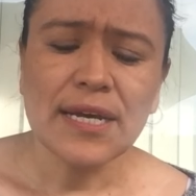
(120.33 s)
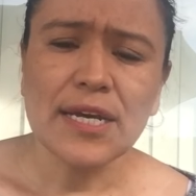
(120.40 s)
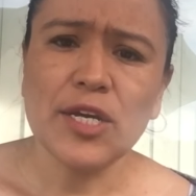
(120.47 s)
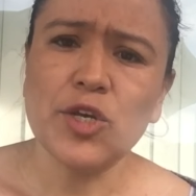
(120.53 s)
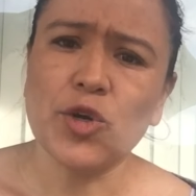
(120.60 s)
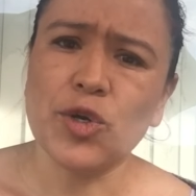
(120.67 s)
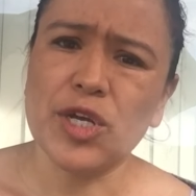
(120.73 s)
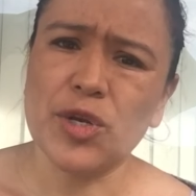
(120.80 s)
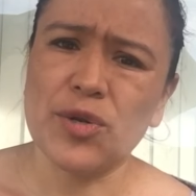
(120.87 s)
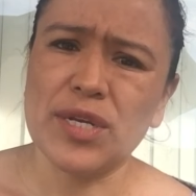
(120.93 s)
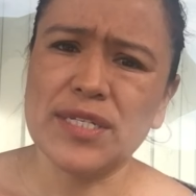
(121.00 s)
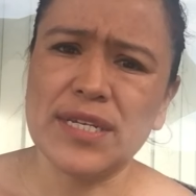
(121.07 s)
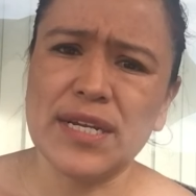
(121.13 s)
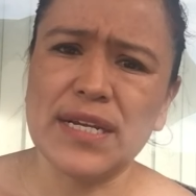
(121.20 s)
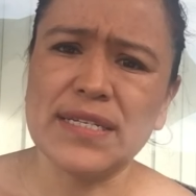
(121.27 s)
Y yo quiero
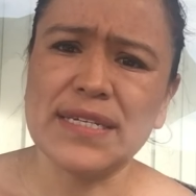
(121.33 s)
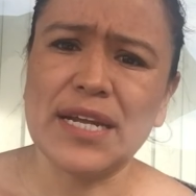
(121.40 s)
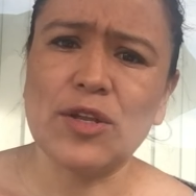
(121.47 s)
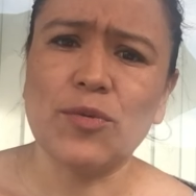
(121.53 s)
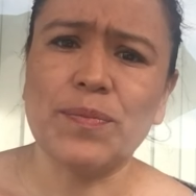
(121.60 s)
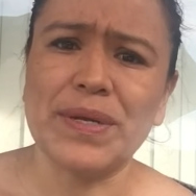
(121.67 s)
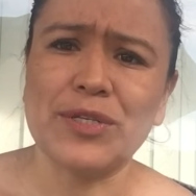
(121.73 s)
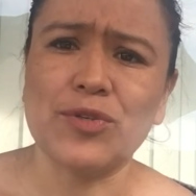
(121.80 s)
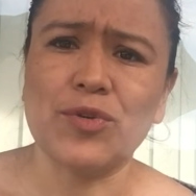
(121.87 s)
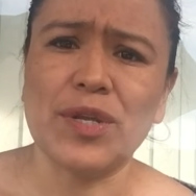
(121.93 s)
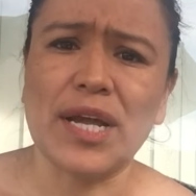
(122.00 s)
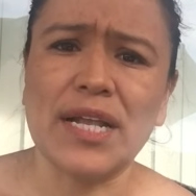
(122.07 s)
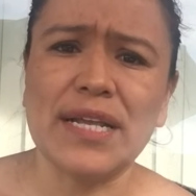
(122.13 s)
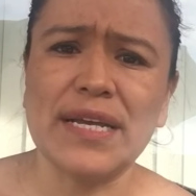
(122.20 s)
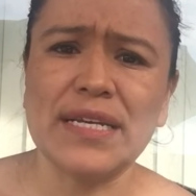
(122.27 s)
decirles que en lo personal